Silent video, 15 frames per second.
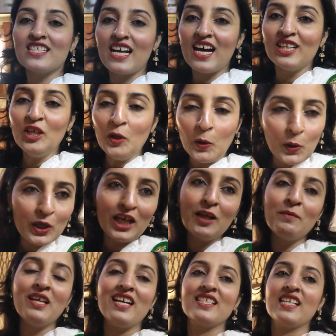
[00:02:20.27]
आज़ाद
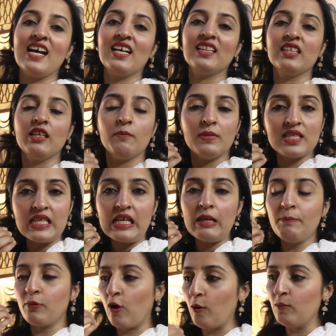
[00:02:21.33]
होकर भी आज़ाद नहीं है
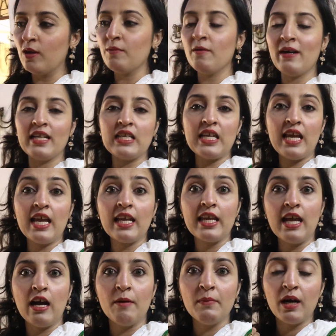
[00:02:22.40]
बेसिकली प्रॉब्लम हमारी ये है
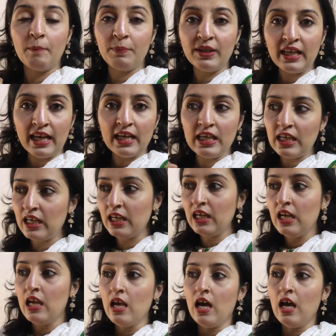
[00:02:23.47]
कि हम अपने ही